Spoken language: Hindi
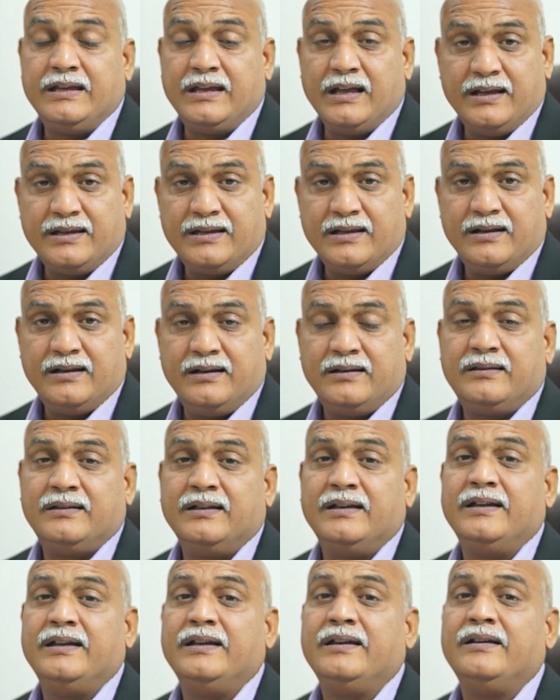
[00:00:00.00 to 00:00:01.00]
क्या क्या
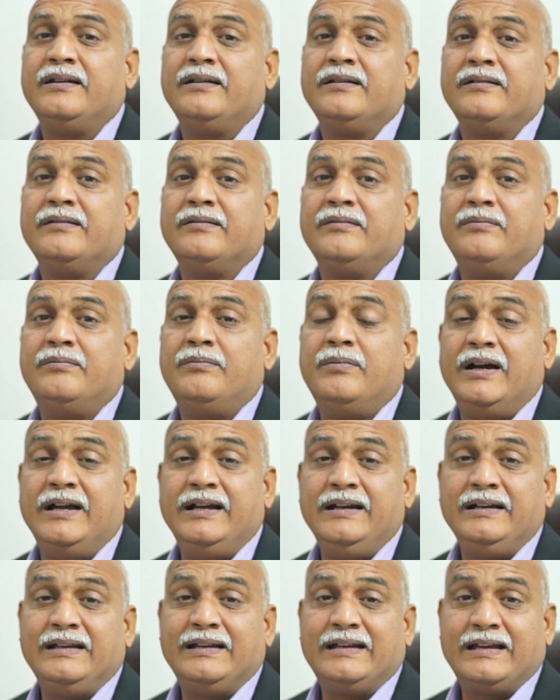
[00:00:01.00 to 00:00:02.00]
करता है
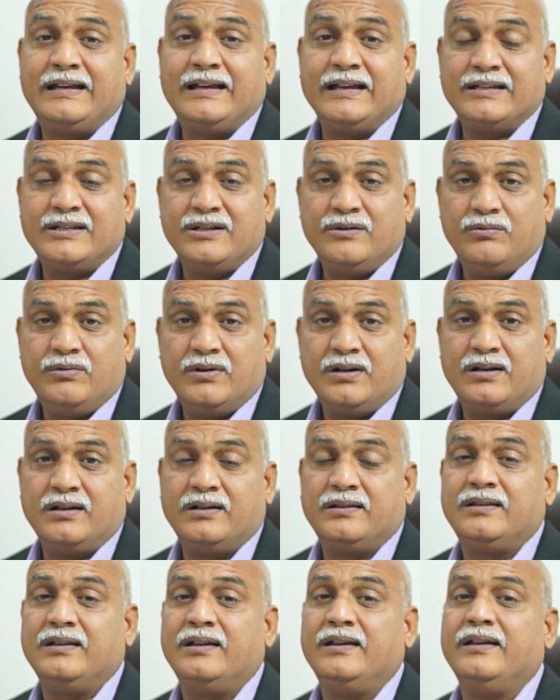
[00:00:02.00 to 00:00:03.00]
माइंड कैसे वर्क
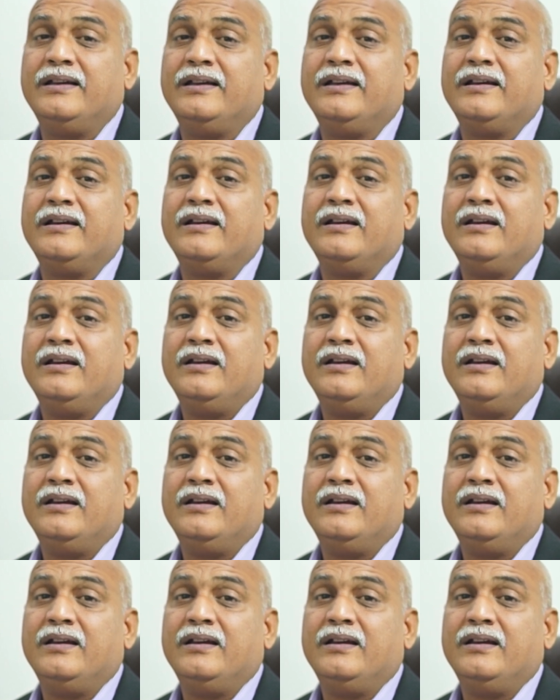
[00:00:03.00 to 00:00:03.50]
करता है